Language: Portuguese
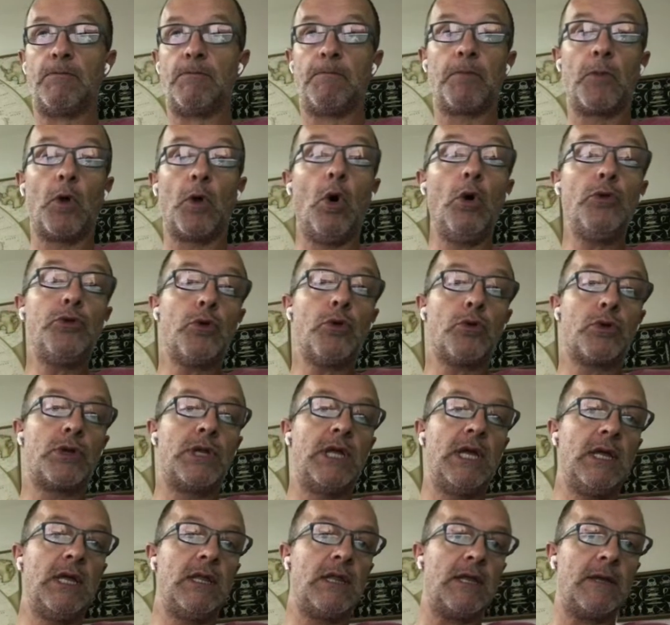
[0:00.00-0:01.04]
Outros
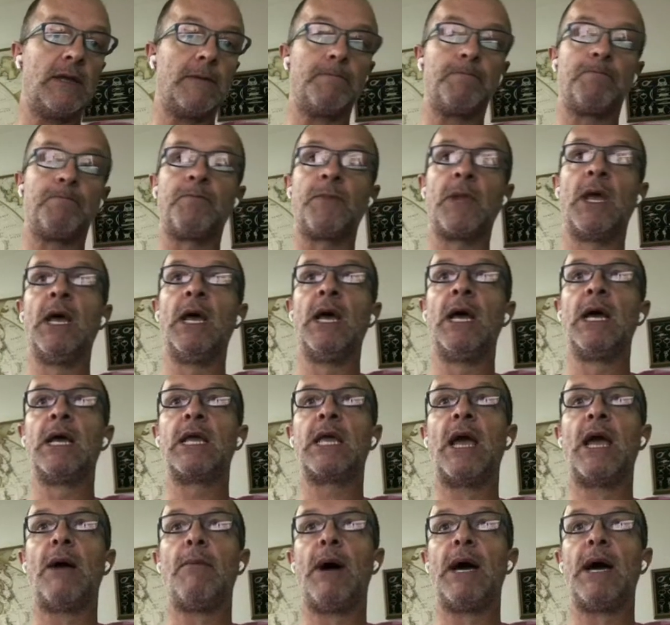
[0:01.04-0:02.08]
dizem que
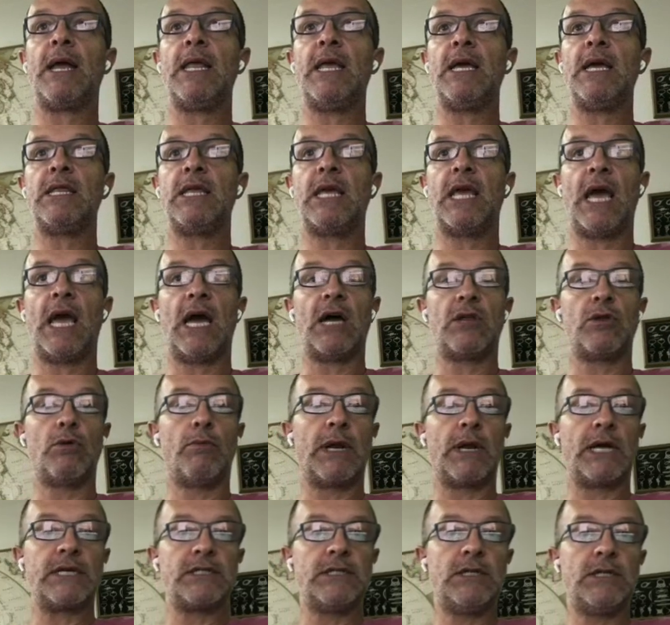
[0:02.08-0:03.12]
a Marinha de Guerra do
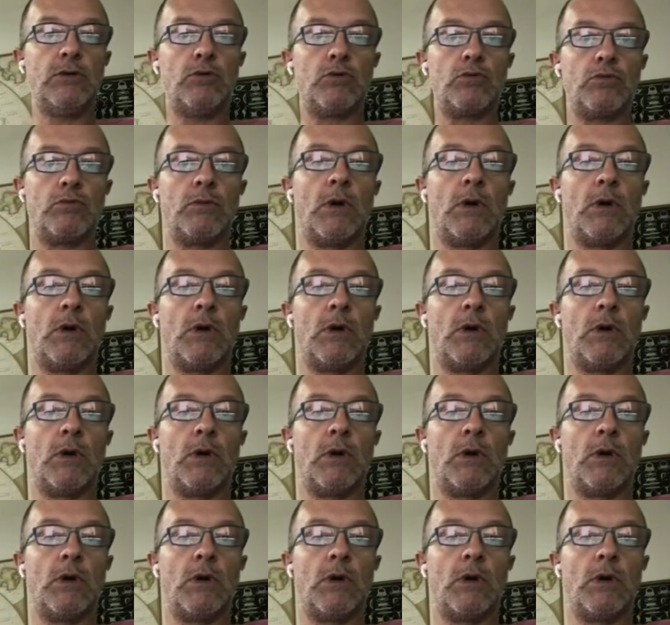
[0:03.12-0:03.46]
Brasil